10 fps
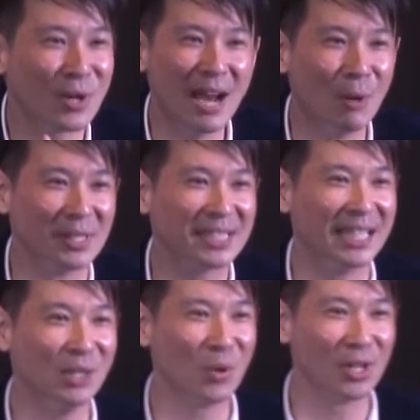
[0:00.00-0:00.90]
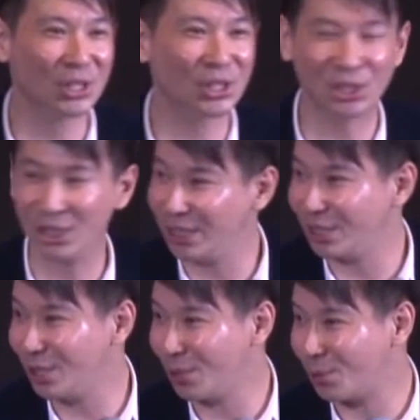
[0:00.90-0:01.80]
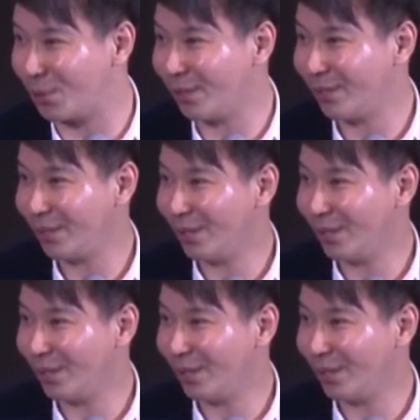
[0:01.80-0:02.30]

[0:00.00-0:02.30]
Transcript: 虽然我行过死荫的幽谷，